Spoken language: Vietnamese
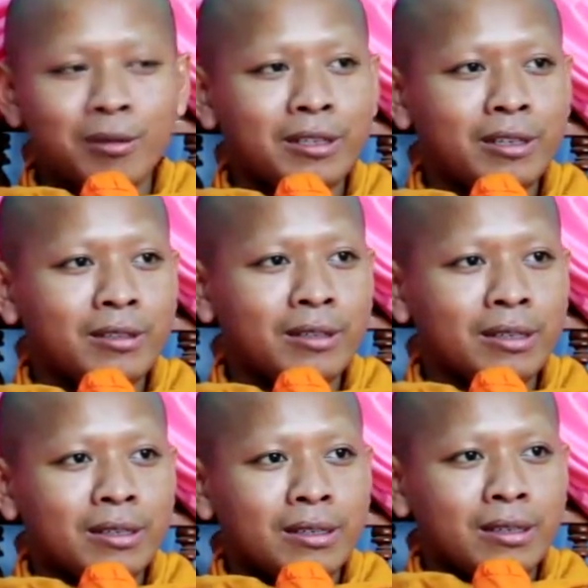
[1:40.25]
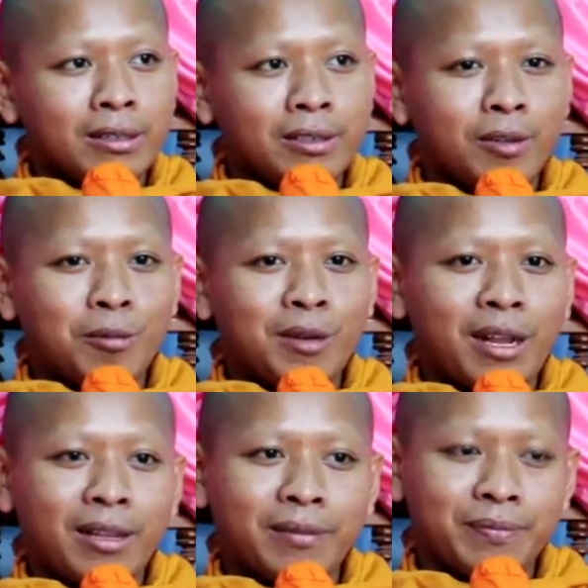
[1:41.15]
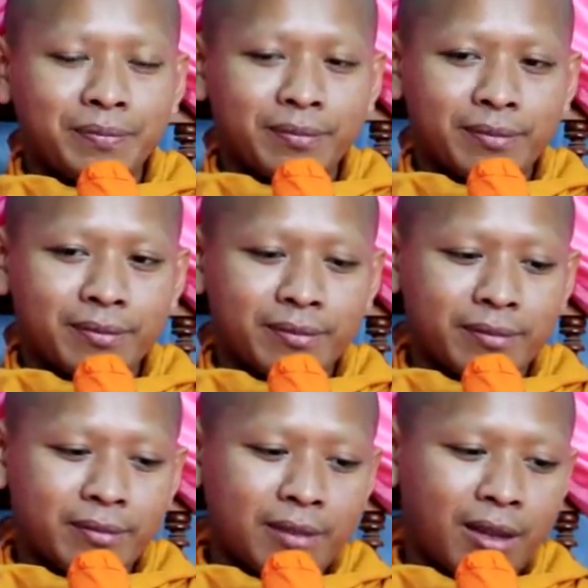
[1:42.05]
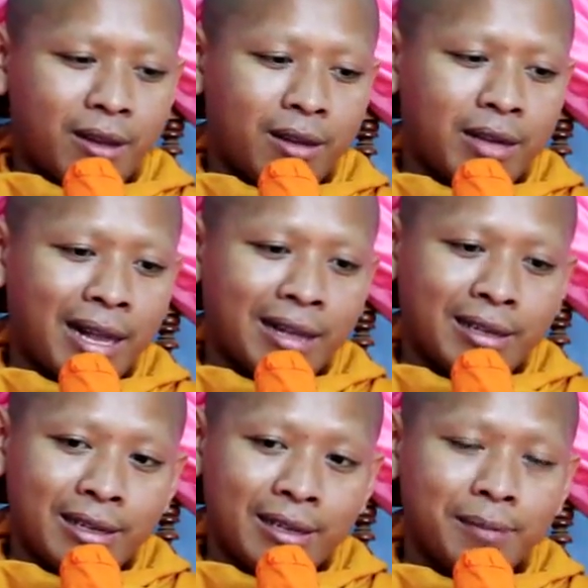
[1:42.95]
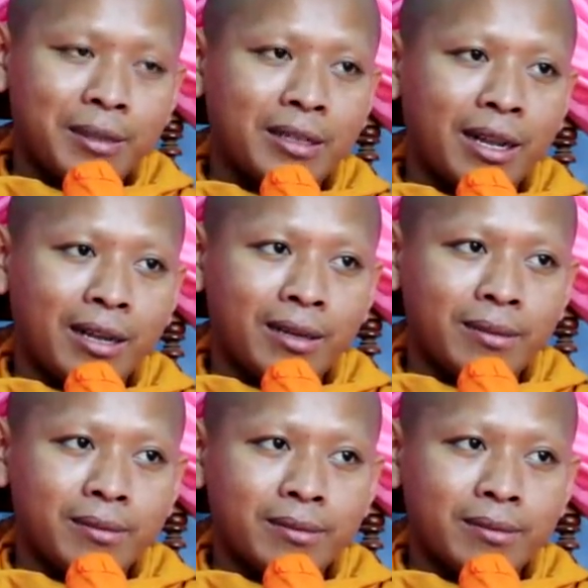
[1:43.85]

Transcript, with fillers: dưỡng nhôm khá ở càng nghĩa bên tế